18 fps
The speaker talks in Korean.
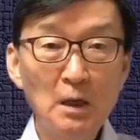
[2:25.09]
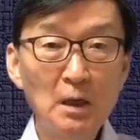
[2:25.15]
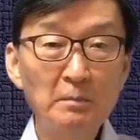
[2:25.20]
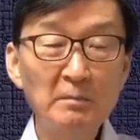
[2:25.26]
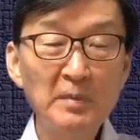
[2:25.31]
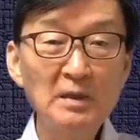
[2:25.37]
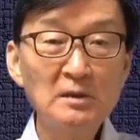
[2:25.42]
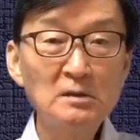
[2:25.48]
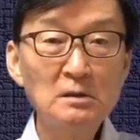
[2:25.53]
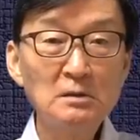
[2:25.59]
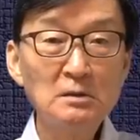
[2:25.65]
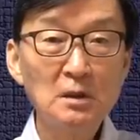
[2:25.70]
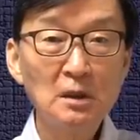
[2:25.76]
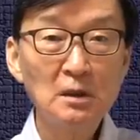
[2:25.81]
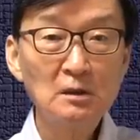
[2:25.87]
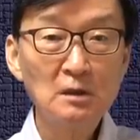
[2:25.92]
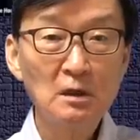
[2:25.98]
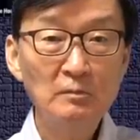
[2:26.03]
아, 몇년
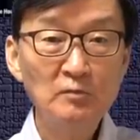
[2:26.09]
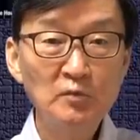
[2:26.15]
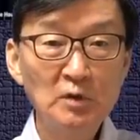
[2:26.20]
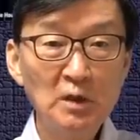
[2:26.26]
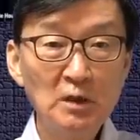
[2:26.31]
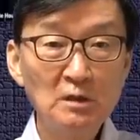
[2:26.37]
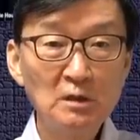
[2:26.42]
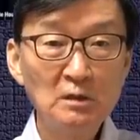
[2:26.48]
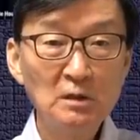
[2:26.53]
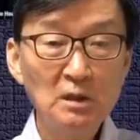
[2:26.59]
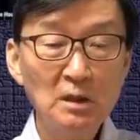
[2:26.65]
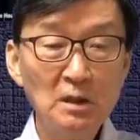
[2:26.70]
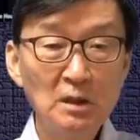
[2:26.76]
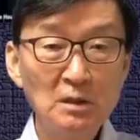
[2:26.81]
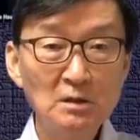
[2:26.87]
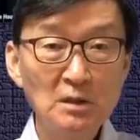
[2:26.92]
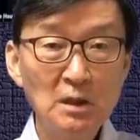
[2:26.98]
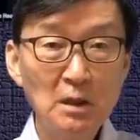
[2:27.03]
전에 트럼프
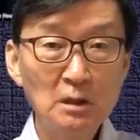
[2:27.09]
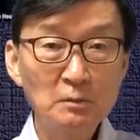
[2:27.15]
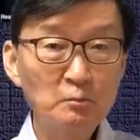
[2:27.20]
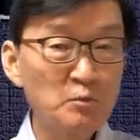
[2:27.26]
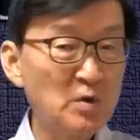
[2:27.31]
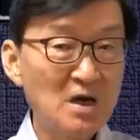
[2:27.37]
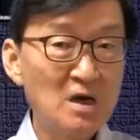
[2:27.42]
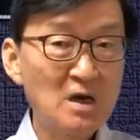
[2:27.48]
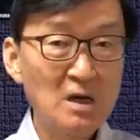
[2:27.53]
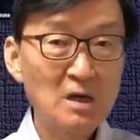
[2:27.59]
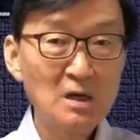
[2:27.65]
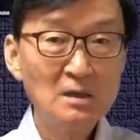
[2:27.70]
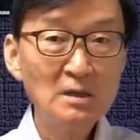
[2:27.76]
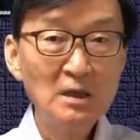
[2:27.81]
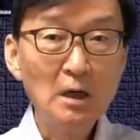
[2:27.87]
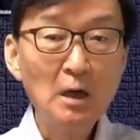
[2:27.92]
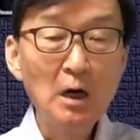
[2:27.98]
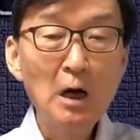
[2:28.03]
대통령이 이제
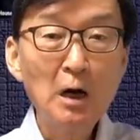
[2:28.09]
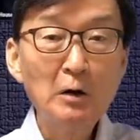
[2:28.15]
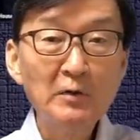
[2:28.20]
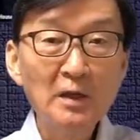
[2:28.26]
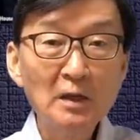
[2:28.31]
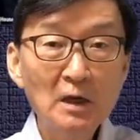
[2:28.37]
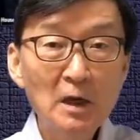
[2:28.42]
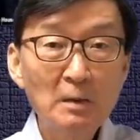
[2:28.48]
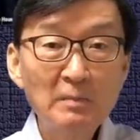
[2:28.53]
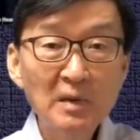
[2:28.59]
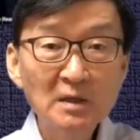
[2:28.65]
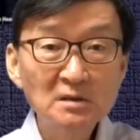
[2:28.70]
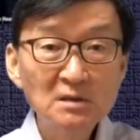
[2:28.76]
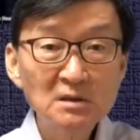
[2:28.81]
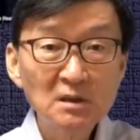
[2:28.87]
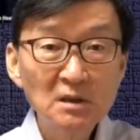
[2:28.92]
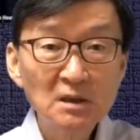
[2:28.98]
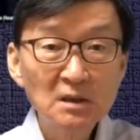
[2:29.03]
확하위를한 방
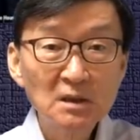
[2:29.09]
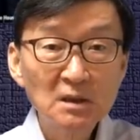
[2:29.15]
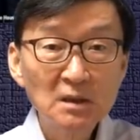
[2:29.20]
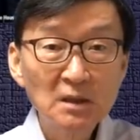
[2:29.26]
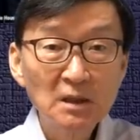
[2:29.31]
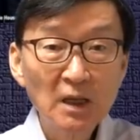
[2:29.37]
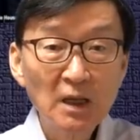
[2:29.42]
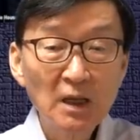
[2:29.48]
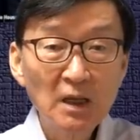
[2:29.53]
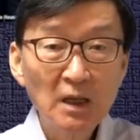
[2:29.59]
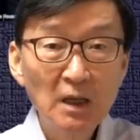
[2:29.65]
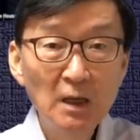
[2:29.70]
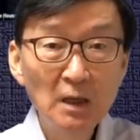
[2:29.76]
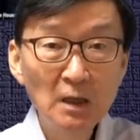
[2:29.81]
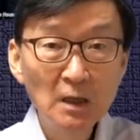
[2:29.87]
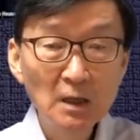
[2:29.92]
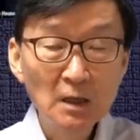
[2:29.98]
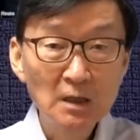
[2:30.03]
칠 때
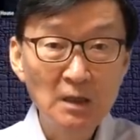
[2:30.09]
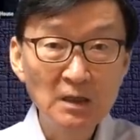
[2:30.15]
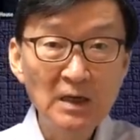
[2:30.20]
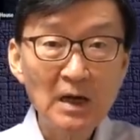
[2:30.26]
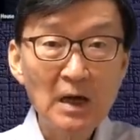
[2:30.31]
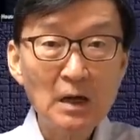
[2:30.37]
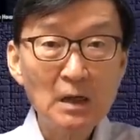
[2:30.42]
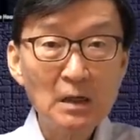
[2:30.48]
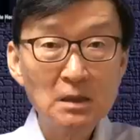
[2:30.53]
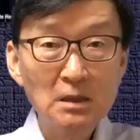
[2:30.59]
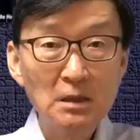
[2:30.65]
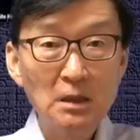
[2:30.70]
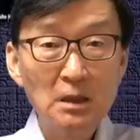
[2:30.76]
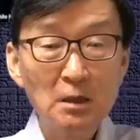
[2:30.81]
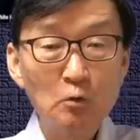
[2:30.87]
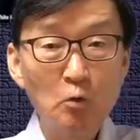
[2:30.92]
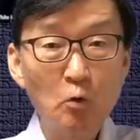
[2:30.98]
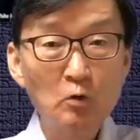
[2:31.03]
그냥
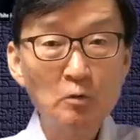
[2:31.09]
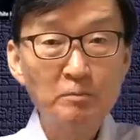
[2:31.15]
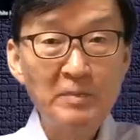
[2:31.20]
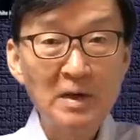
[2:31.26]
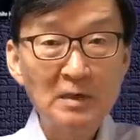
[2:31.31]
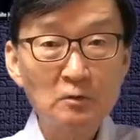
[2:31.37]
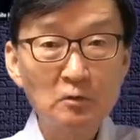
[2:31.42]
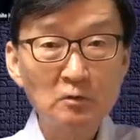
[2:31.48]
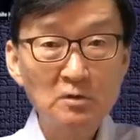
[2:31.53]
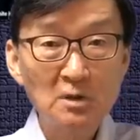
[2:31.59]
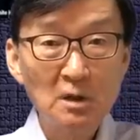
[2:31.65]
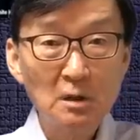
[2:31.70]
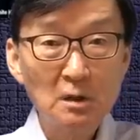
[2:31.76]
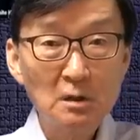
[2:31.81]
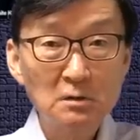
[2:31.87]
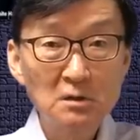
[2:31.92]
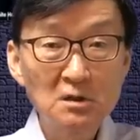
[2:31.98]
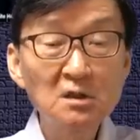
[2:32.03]
그 고급
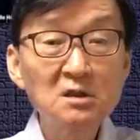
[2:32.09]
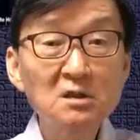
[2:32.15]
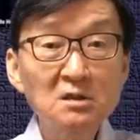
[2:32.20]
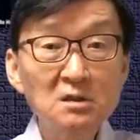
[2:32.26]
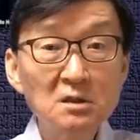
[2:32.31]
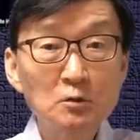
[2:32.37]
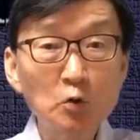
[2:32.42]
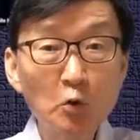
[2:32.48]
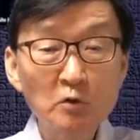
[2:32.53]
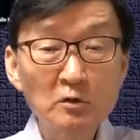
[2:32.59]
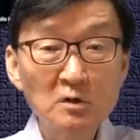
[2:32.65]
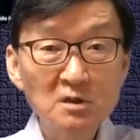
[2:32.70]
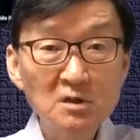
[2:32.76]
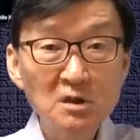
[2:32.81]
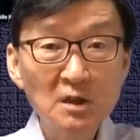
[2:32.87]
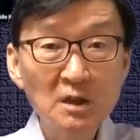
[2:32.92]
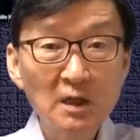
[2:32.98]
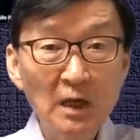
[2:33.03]
반도체로 즉시
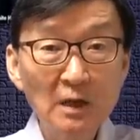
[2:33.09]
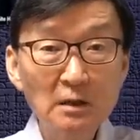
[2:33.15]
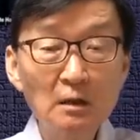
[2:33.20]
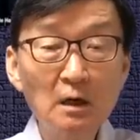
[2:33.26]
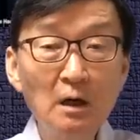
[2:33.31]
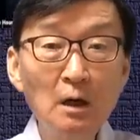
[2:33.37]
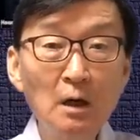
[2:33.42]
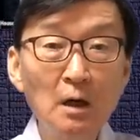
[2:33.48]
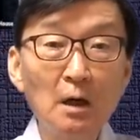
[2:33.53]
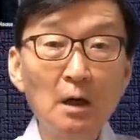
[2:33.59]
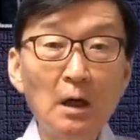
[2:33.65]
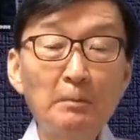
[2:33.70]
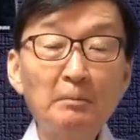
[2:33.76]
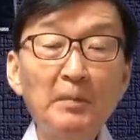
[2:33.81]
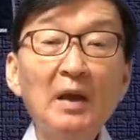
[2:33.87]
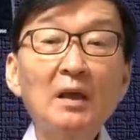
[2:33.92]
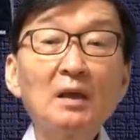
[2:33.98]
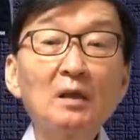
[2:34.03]
동결시킨 게 아니고
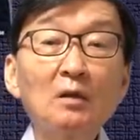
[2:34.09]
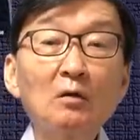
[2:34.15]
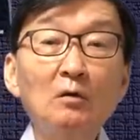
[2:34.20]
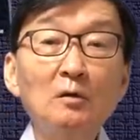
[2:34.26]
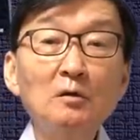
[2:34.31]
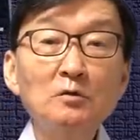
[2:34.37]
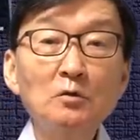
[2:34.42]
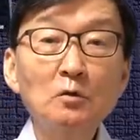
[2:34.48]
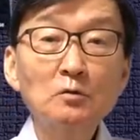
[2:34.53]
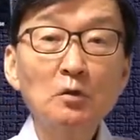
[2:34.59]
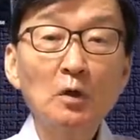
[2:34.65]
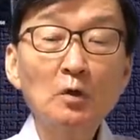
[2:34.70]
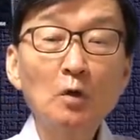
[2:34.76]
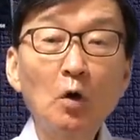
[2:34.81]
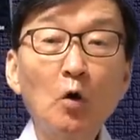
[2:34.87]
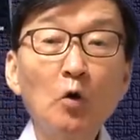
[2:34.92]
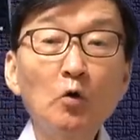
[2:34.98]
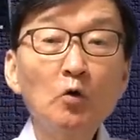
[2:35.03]
몇 개월 정도
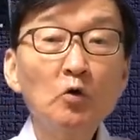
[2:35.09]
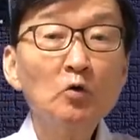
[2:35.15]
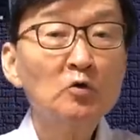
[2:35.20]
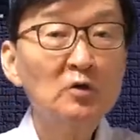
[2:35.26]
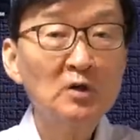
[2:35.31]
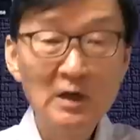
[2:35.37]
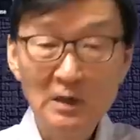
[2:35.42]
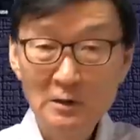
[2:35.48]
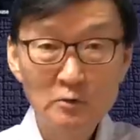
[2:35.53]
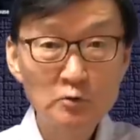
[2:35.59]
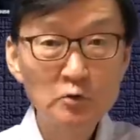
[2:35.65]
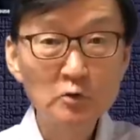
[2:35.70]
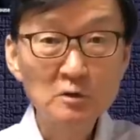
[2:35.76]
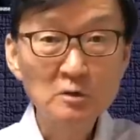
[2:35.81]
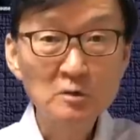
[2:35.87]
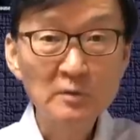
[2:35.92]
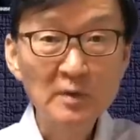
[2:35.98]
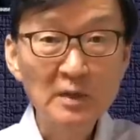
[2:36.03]
여유 기간을
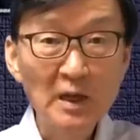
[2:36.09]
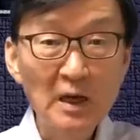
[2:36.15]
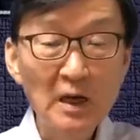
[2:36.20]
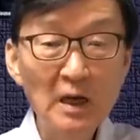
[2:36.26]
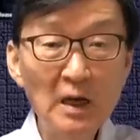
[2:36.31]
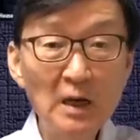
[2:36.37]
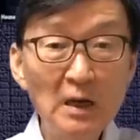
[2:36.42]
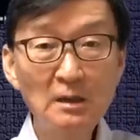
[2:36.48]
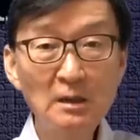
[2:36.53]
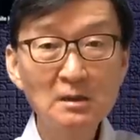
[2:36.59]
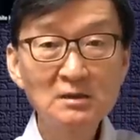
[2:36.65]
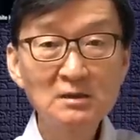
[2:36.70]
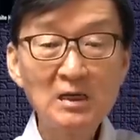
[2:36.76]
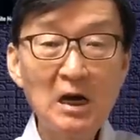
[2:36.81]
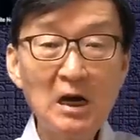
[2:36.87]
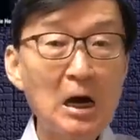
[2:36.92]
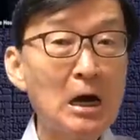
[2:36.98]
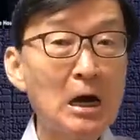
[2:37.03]
주었습니다.
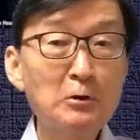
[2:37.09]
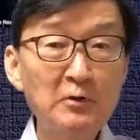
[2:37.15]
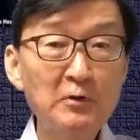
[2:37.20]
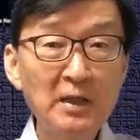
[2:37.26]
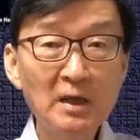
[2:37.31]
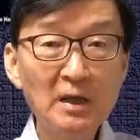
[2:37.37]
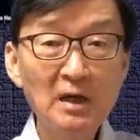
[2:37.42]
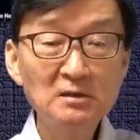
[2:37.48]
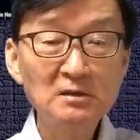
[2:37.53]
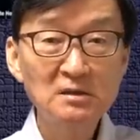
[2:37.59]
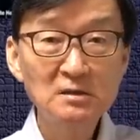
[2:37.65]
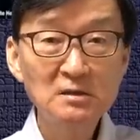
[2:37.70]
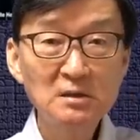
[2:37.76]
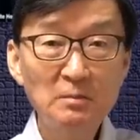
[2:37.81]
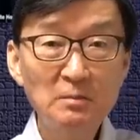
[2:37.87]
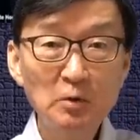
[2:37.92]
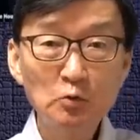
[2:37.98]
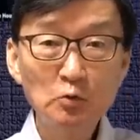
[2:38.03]
그때 하웨이가
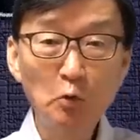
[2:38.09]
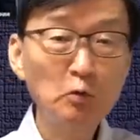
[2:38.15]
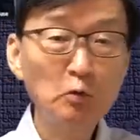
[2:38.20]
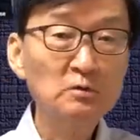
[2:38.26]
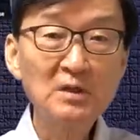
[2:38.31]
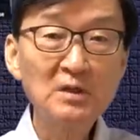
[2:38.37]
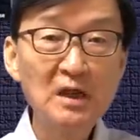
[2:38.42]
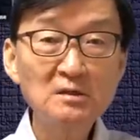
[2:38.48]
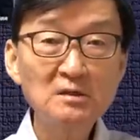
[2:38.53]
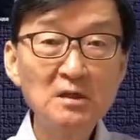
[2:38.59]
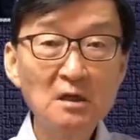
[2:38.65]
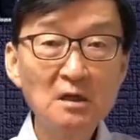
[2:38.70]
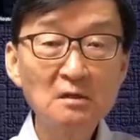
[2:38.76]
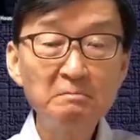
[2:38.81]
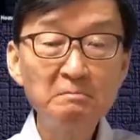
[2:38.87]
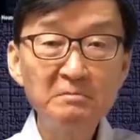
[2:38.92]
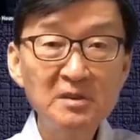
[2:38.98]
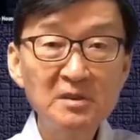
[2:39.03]
진짜 뭐 돈 따지지
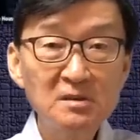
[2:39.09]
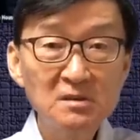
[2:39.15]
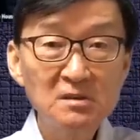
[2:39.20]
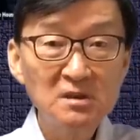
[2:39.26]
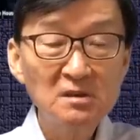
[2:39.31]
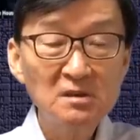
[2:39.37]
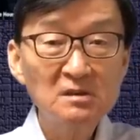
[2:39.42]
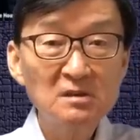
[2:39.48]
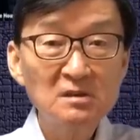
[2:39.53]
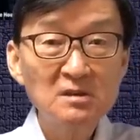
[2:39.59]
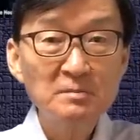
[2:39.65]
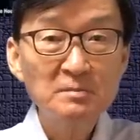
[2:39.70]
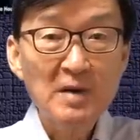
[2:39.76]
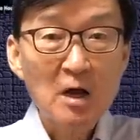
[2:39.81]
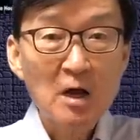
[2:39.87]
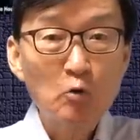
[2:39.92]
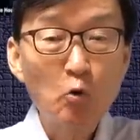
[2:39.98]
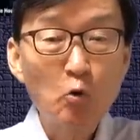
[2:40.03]
않고 미친 듯이
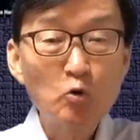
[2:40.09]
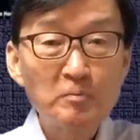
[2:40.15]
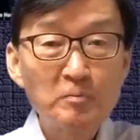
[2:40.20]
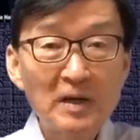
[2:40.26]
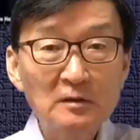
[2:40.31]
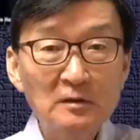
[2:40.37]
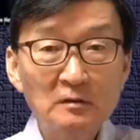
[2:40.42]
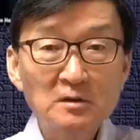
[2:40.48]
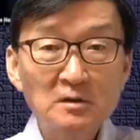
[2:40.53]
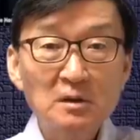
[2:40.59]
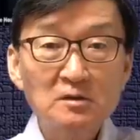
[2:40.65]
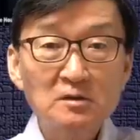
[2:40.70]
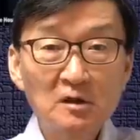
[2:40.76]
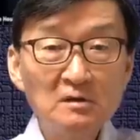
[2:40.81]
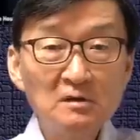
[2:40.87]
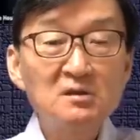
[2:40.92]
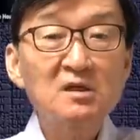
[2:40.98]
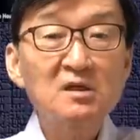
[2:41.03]
막 고급 반도체를
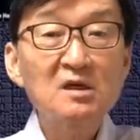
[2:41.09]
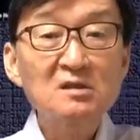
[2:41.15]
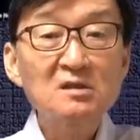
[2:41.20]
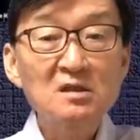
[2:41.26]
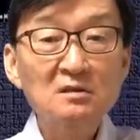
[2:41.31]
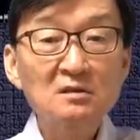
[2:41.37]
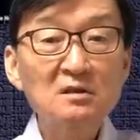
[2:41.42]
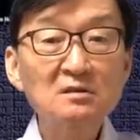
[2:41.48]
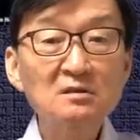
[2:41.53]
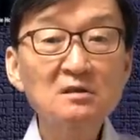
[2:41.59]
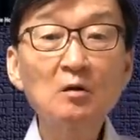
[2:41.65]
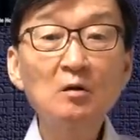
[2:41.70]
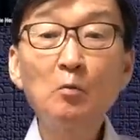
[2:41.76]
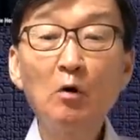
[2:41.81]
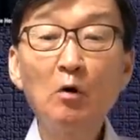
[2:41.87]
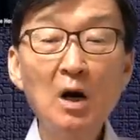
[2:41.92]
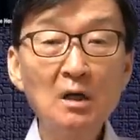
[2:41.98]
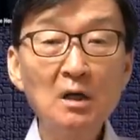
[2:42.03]
전 세계 시장에서 쓸어
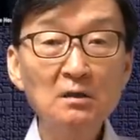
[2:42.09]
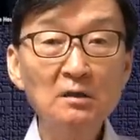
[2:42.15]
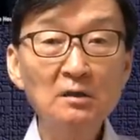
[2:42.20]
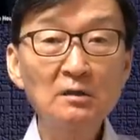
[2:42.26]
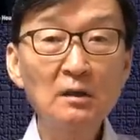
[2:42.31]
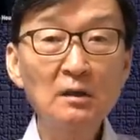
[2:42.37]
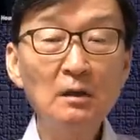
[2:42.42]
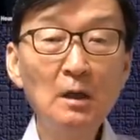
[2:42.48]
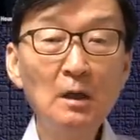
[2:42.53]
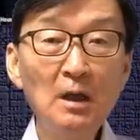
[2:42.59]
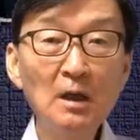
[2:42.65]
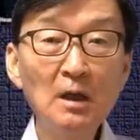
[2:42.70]
모았거든요.